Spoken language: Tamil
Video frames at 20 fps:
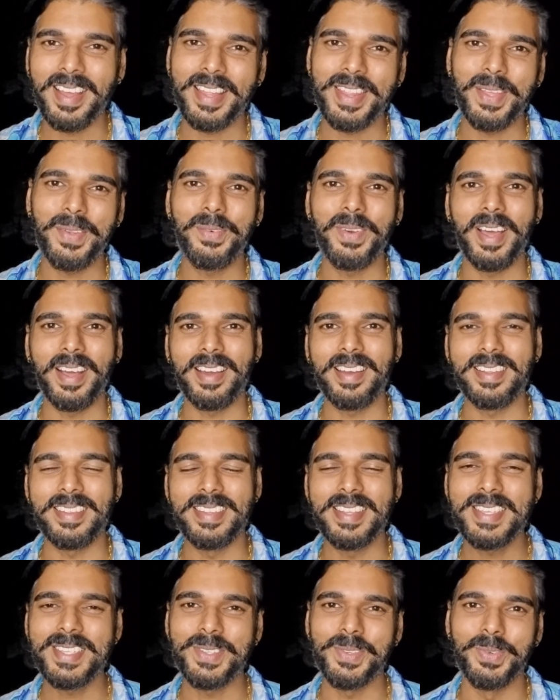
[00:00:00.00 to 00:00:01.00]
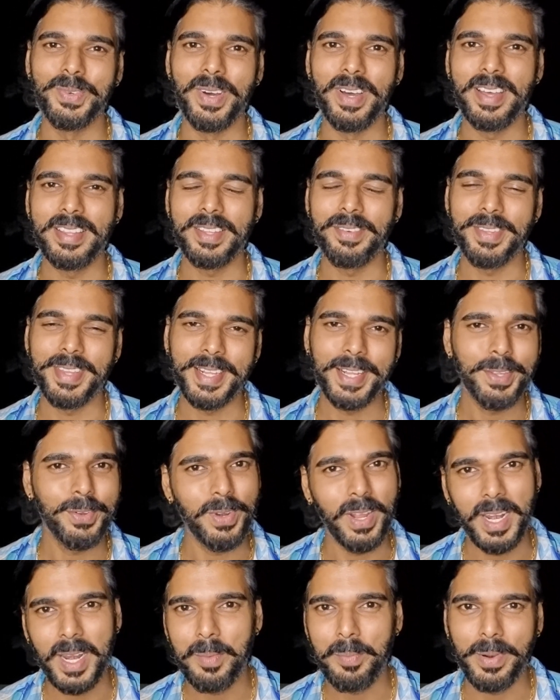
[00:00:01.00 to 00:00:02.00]
கதையும் நகருது ஸோ அதை
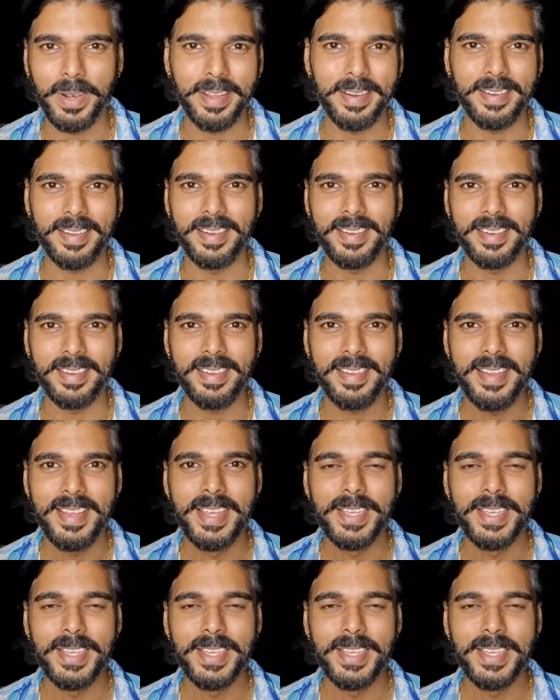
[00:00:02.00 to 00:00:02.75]
விதிலையும் நல்லா பண்ணியிருக்காங்க